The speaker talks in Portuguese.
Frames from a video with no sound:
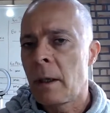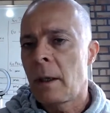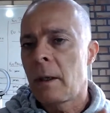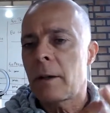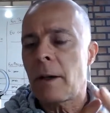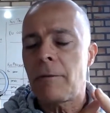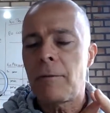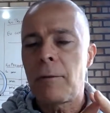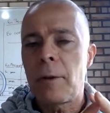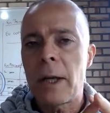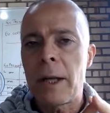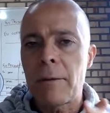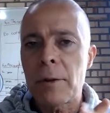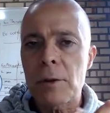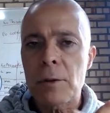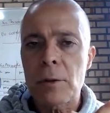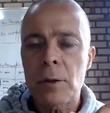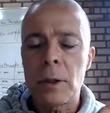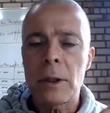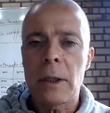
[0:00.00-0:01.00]
Já fui
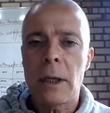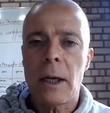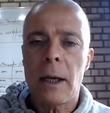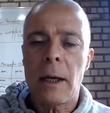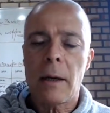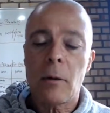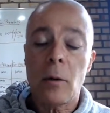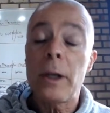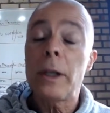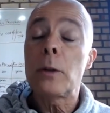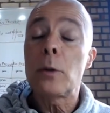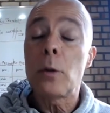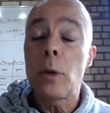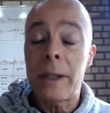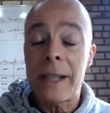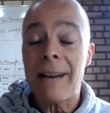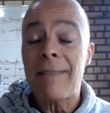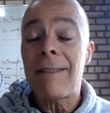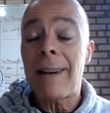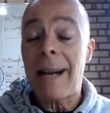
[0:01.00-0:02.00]
revisor, corretor
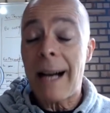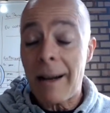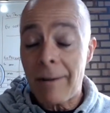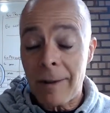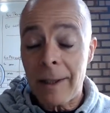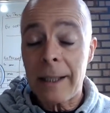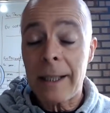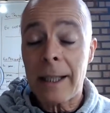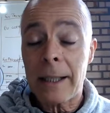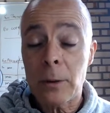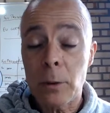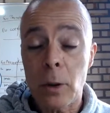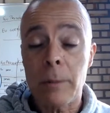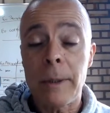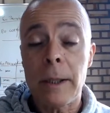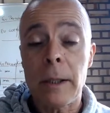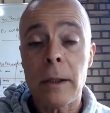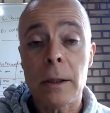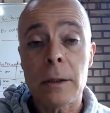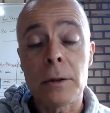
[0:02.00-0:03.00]
e avaliador,
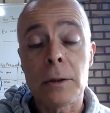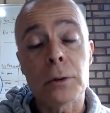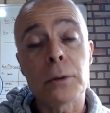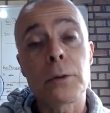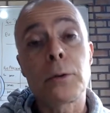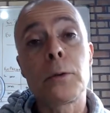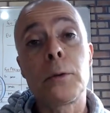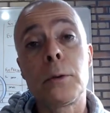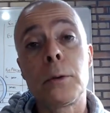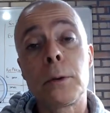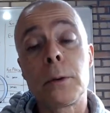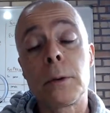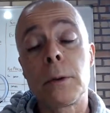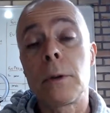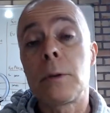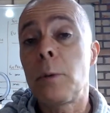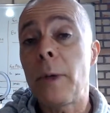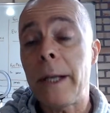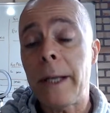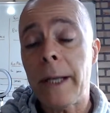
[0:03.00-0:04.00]
melhor dito, do,
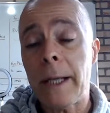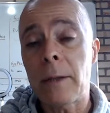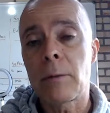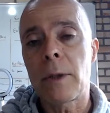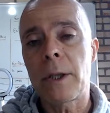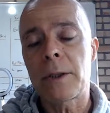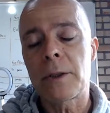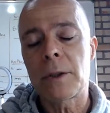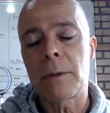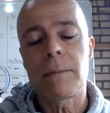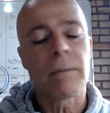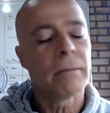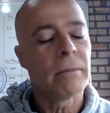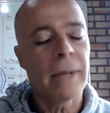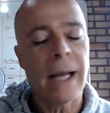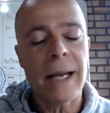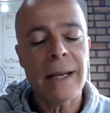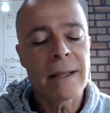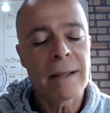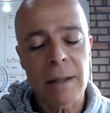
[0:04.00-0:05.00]
do Enem durante
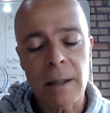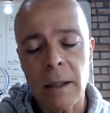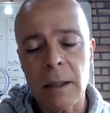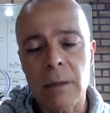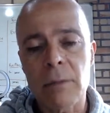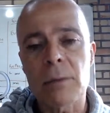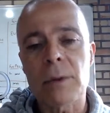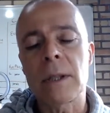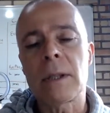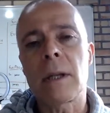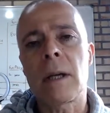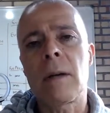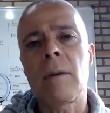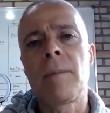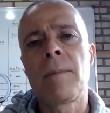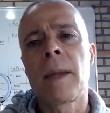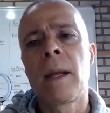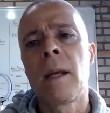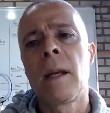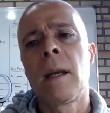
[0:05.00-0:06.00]
10 anos, então
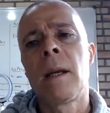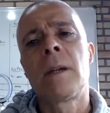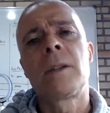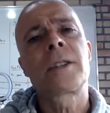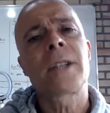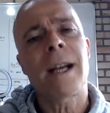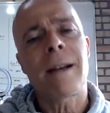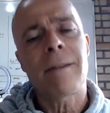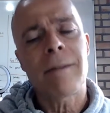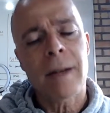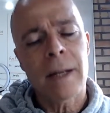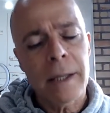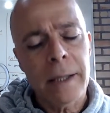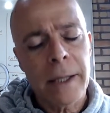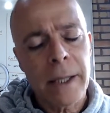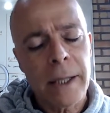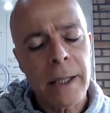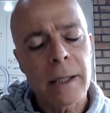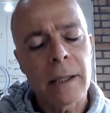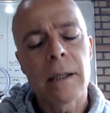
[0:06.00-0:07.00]
já
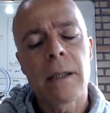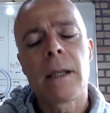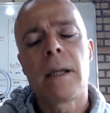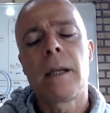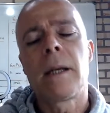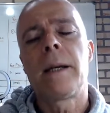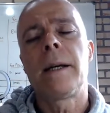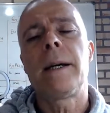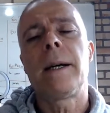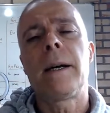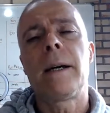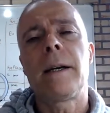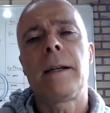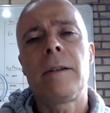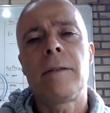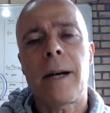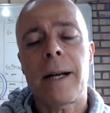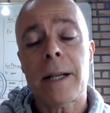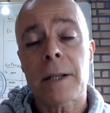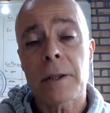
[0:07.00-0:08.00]
avaliei eh, em
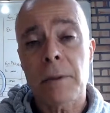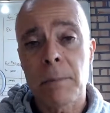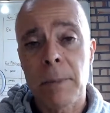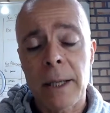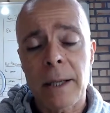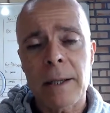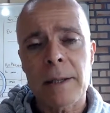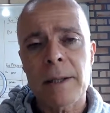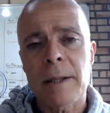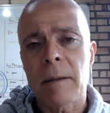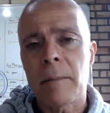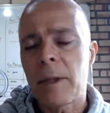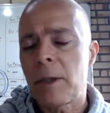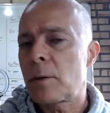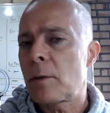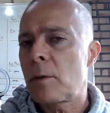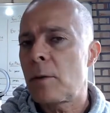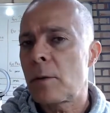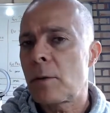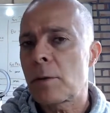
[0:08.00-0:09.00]
várias bancas também de
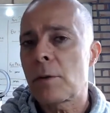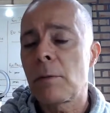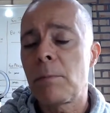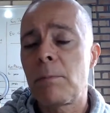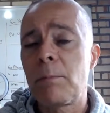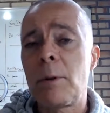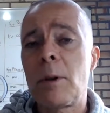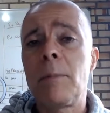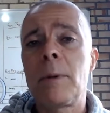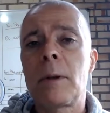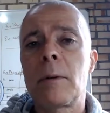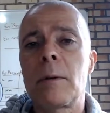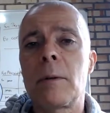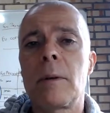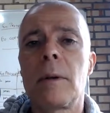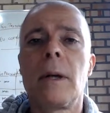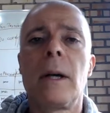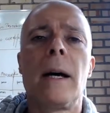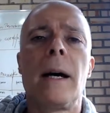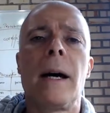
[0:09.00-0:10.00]
concurso
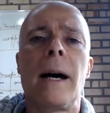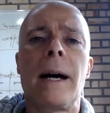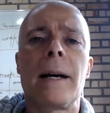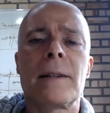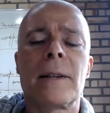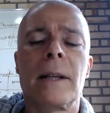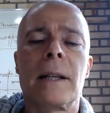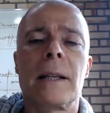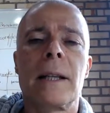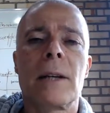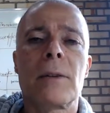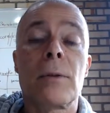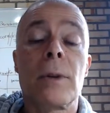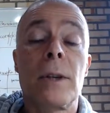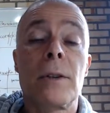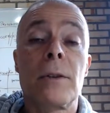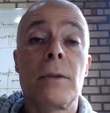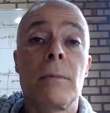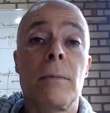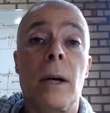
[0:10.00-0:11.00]
público, as
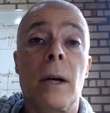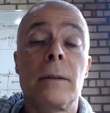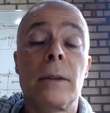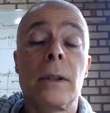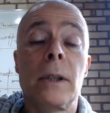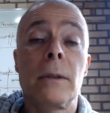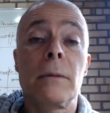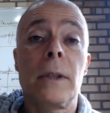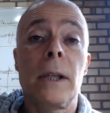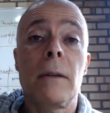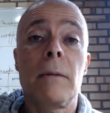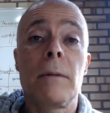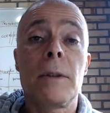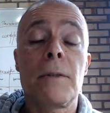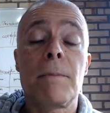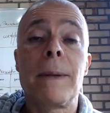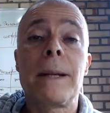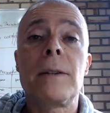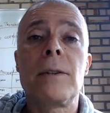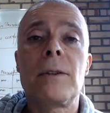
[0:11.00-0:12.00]
redações, de modo que eu tenho uma
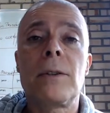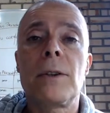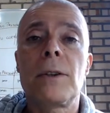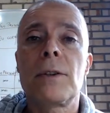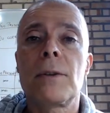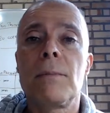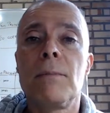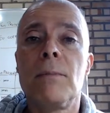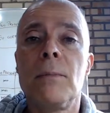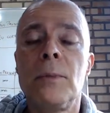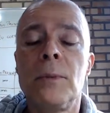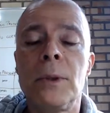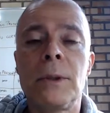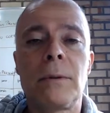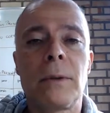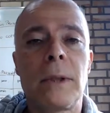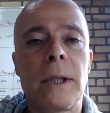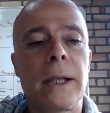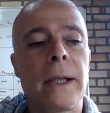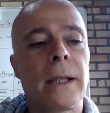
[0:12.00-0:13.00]
expertise
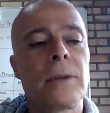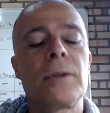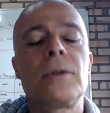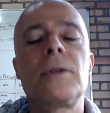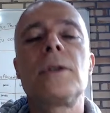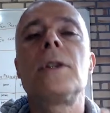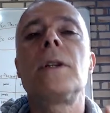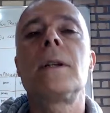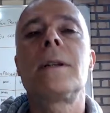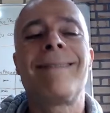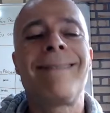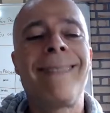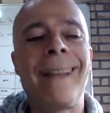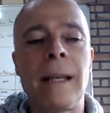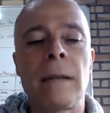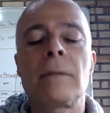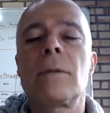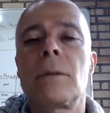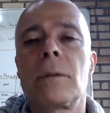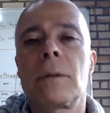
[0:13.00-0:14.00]
muito grande de
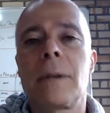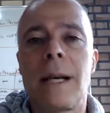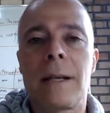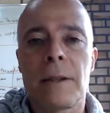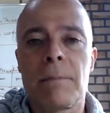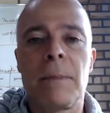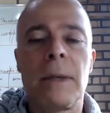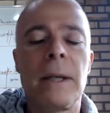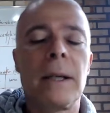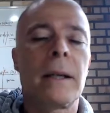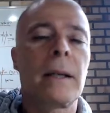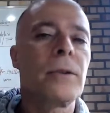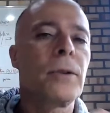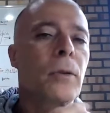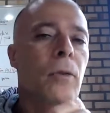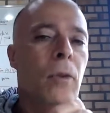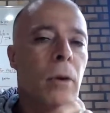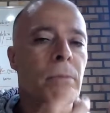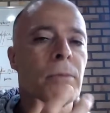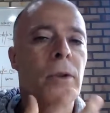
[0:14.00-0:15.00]
dentro das bancas, de
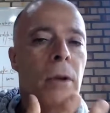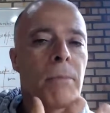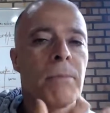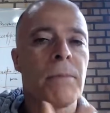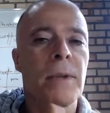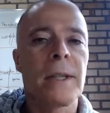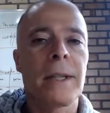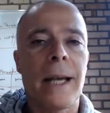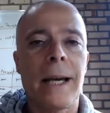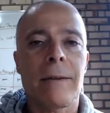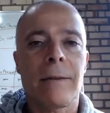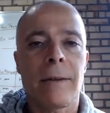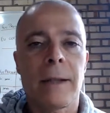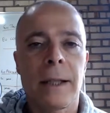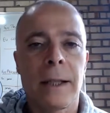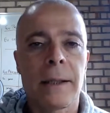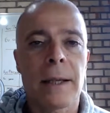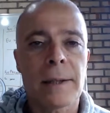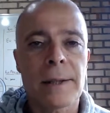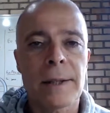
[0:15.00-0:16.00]
como se observa a
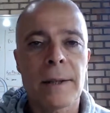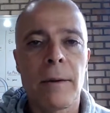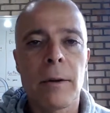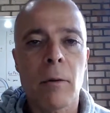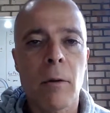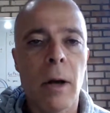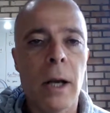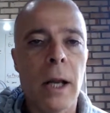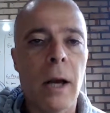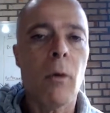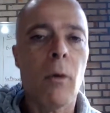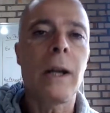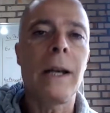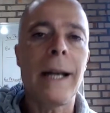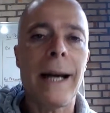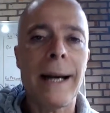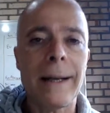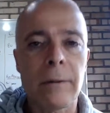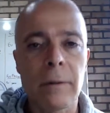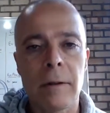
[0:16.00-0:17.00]
redação e qual é o
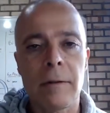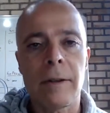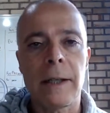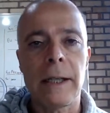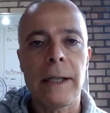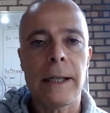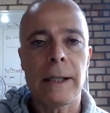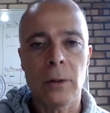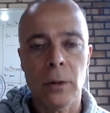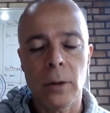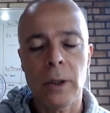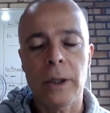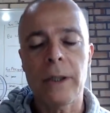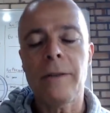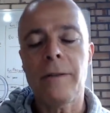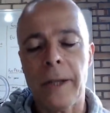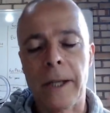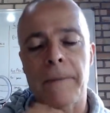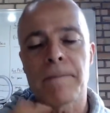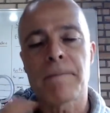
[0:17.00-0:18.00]
olhar do avaliador,
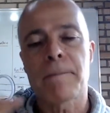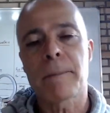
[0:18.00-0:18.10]
enfim,